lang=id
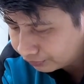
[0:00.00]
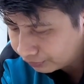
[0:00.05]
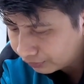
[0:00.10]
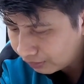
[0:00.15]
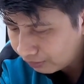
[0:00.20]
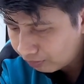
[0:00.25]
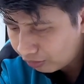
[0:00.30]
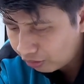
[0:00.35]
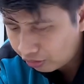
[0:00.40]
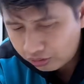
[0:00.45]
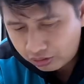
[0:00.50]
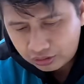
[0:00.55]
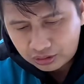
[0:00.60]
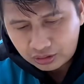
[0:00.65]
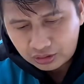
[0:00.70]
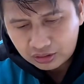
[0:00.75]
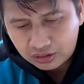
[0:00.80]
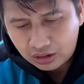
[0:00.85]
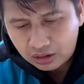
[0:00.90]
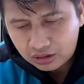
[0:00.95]
Pokoknya sini
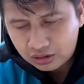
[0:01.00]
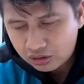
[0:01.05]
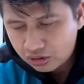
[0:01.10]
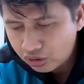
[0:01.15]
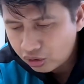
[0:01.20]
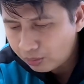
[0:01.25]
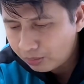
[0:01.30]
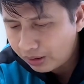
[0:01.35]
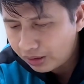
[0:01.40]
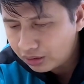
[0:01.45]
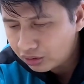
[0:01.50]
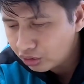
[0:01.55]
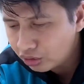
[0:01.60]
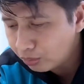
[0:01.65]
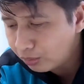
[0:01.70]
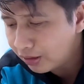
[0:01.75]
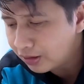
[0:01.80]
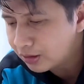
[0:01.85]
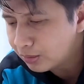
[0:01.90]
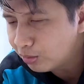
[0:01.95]
saya
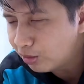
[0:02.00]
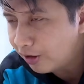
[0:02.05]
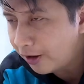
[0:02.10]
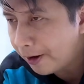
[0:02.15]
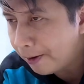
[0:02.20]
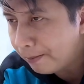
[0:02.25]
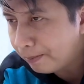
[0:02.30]
cobain-cobain semua ya.